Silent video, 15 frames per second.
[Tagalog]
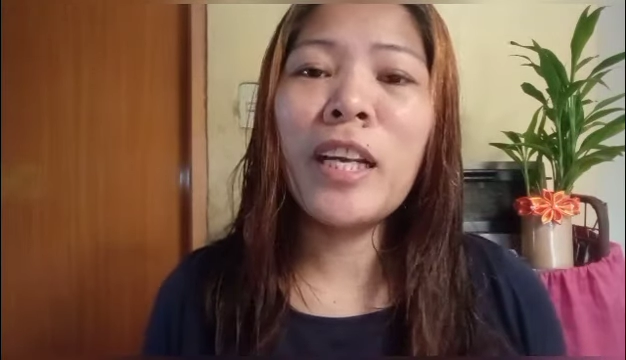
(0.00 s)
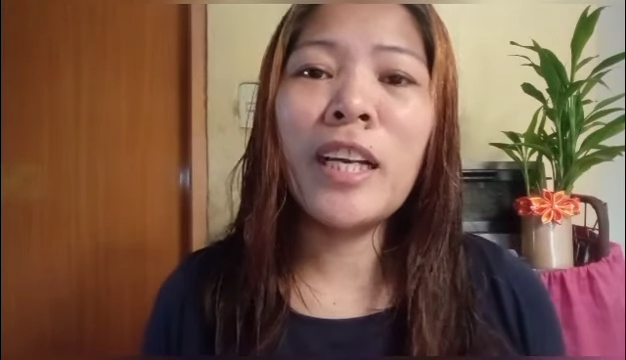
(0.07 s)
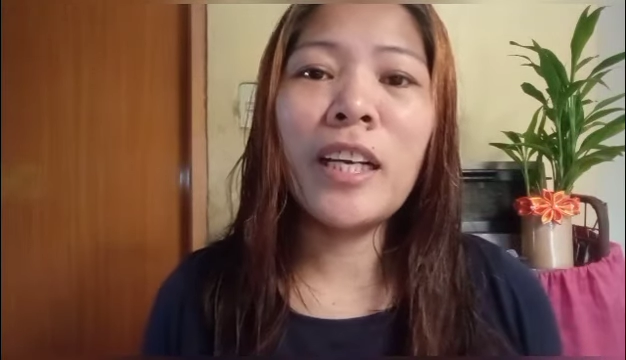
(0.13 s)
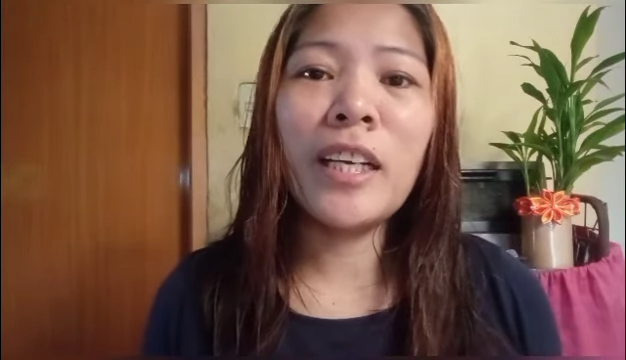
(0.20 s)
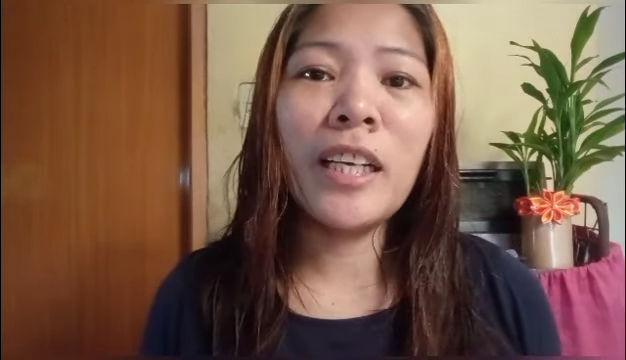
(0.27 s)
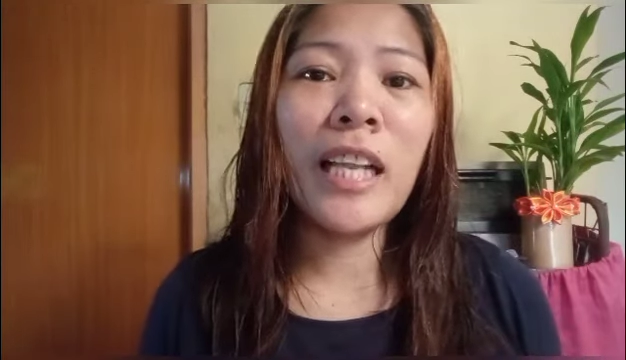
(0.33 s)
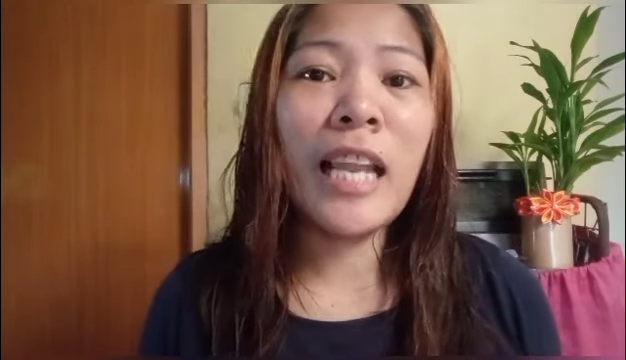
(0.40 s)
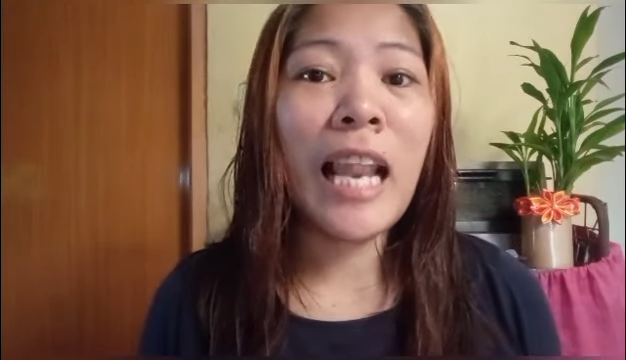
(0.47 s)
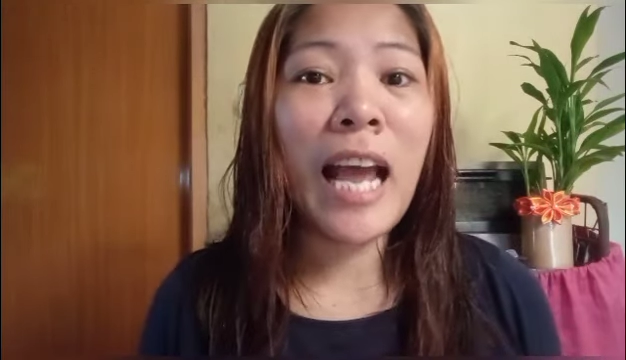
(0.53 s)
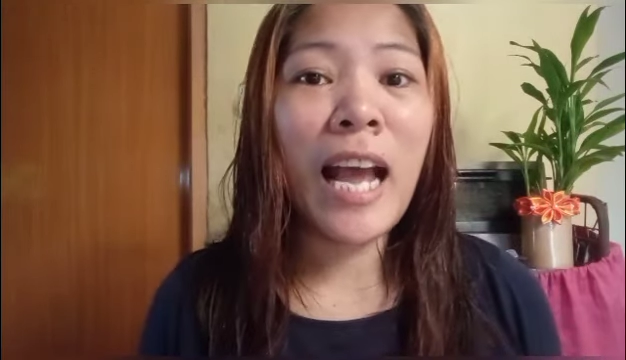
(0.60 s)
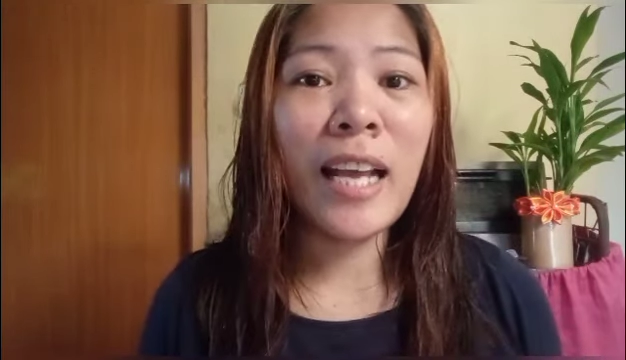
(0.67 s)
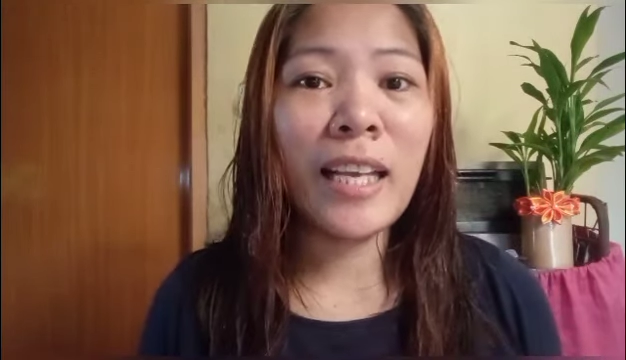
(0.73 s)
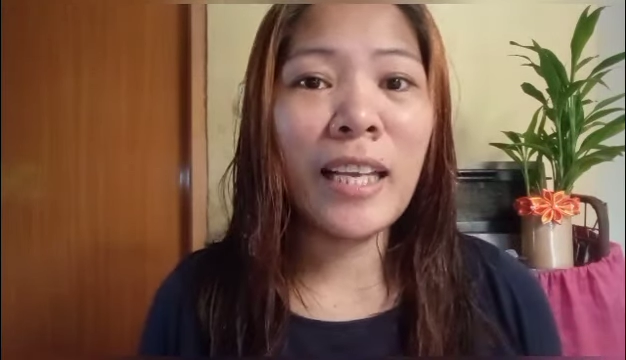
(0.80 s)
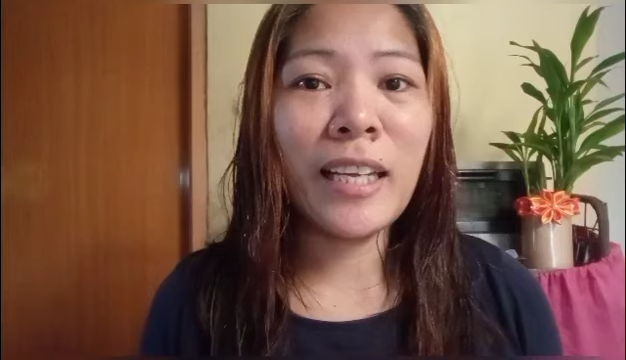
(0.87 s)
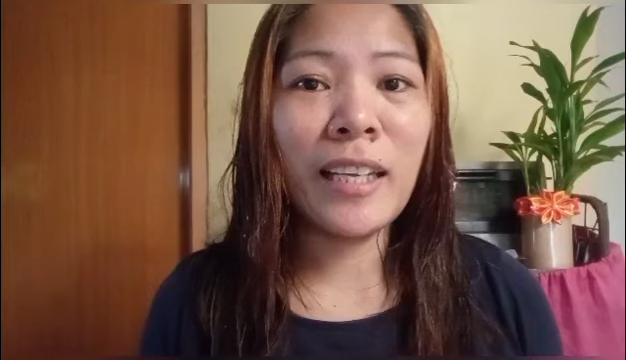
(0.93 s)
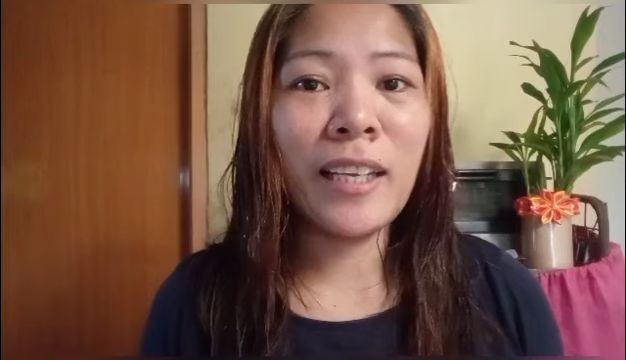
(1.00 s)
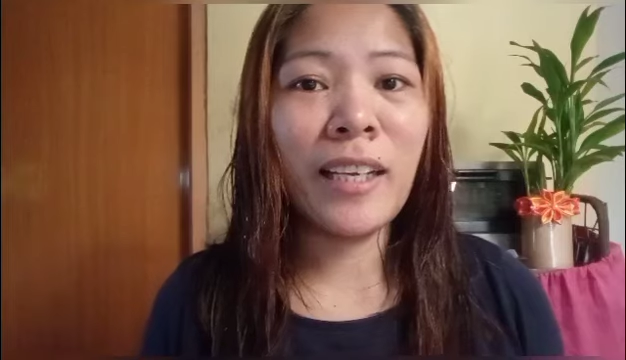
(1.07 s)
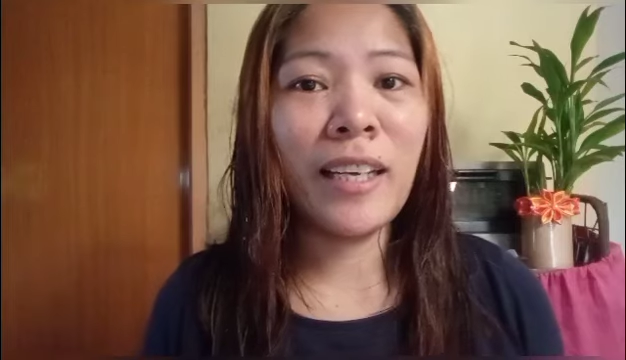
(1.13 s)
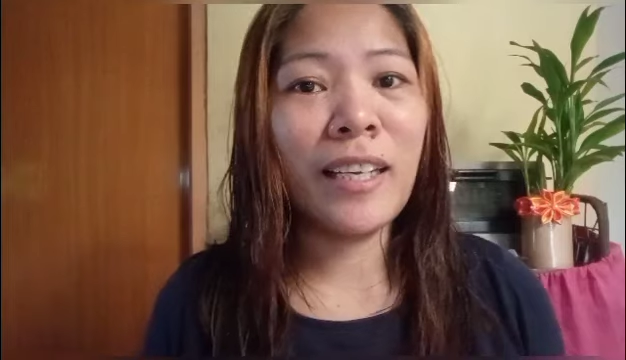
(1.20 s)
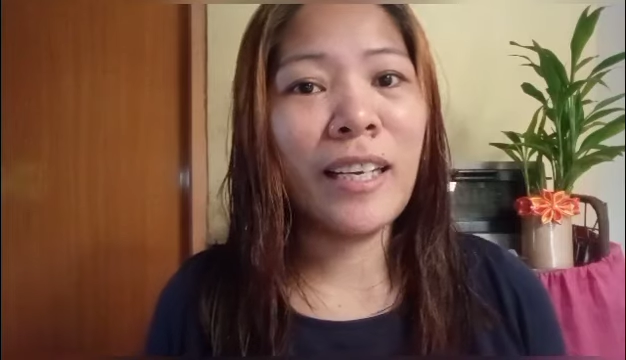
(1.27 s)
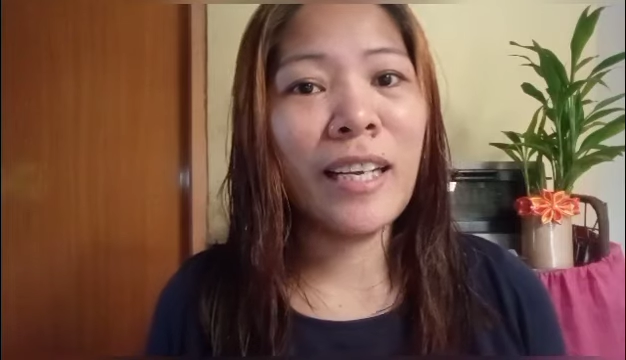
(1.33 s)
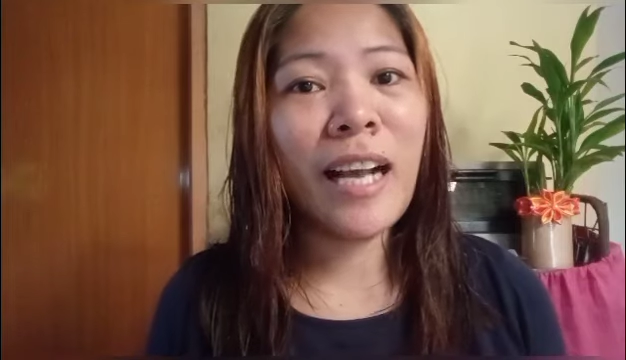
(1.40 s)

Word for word: ng laing.